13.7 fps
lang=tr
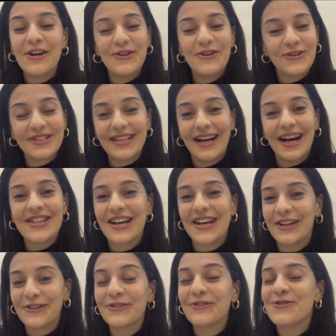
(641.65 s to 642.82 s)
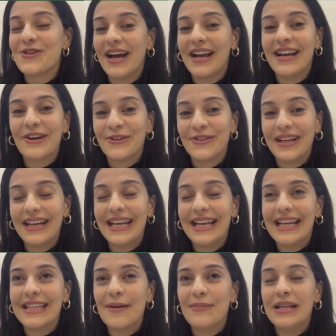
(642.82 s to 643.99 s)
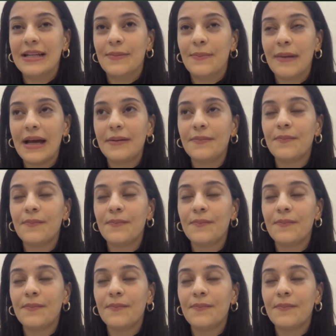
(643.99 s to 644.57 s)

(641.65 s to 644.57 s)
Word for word: Yoksa aşağı not düşerler onları iletebilirim ben.